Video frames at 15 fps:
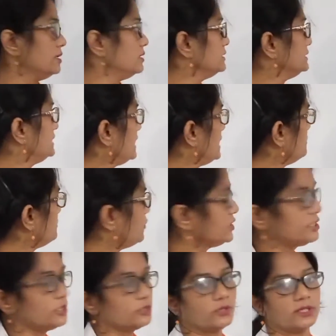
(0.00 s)
জীব
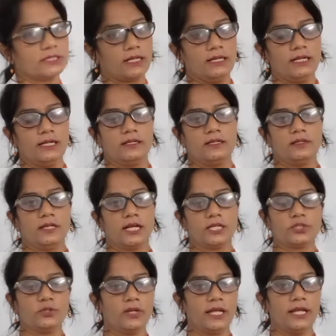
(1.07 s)
বৈচিত্র্যতা
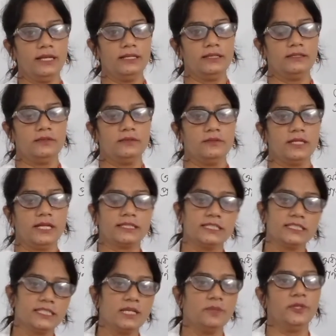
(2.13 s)
আসলে একটা
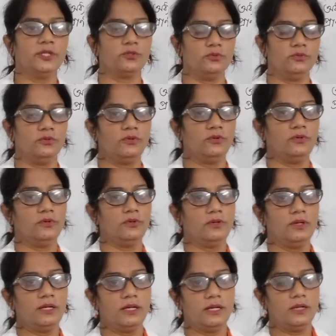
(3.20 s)
সীমিত
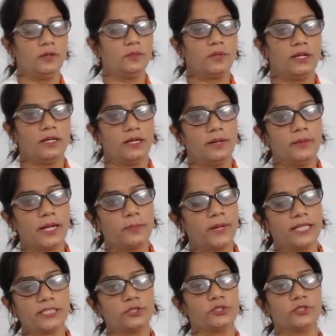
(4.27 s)
মানে
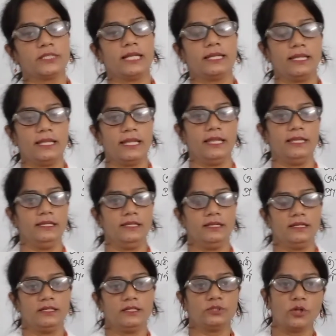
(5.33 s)
প্রাচুর্যতা নেই
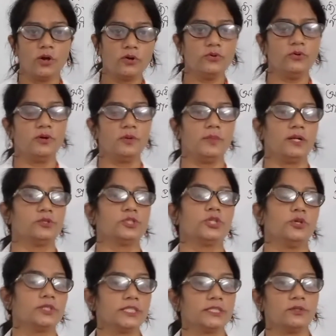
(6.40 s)
তখন মানুষ
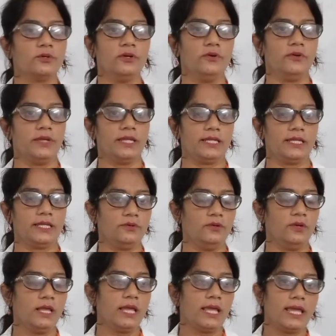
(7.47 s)
সচেতন হয়ে গেল
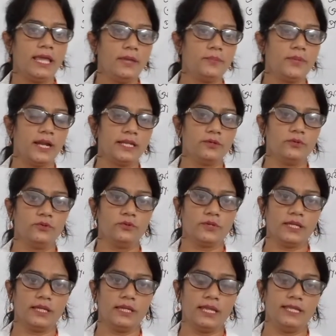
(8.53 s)
এই প্রাণীগুলোকে
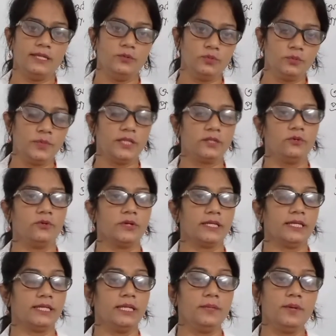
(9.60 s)
এই উদ্ভিদগুলোকে
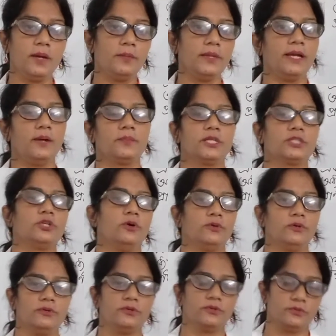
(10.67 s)
কিভাবে আমরা
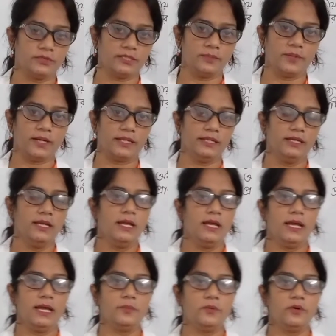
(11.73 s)
সংরক্ষণ করতে পারি
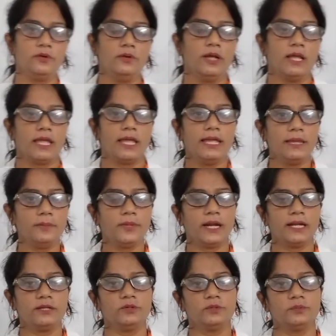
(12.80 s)
এবং এই
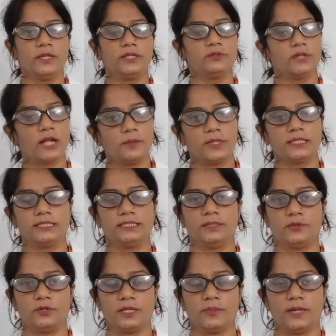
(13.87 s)
প্রাণী উদ্ভিদও আমাদের
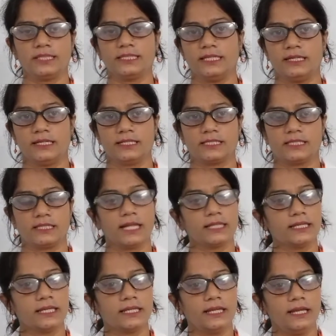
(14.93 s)
জীবনকে বাঁচিয়ে রেখেছে
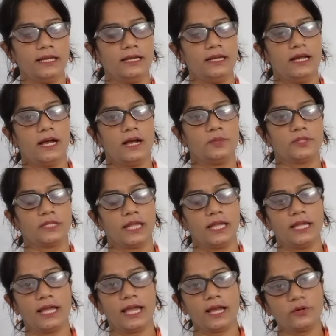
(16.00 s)
তাদেরকে আমাদের এ
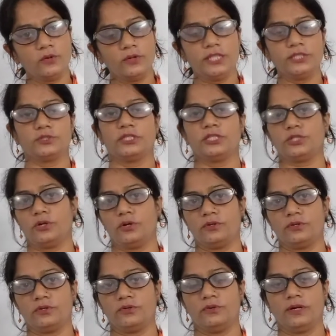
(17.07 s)
এখনই যদি
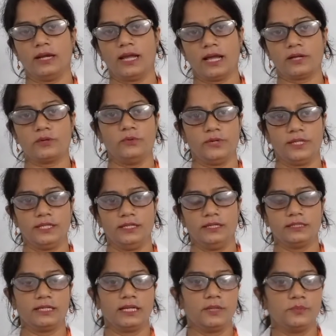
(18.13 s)
সংরক্ষণ না করি
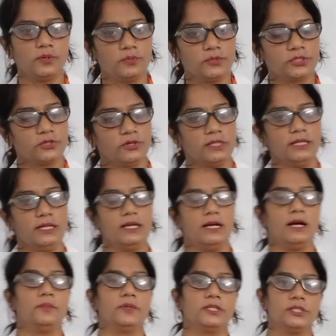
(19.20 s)
তাহলে ভবিষ্যৎ
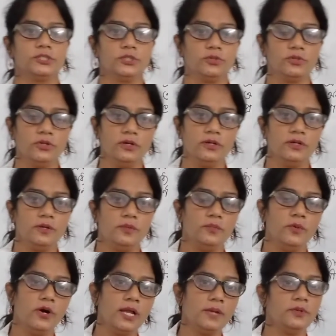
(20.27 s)
আমাদের জন্য
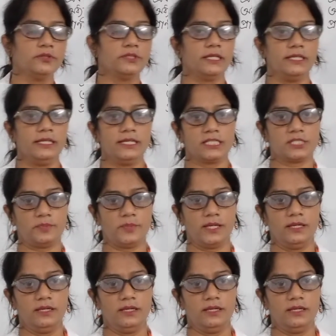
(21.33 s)
ভয়াবহতা নিয়ে আসবে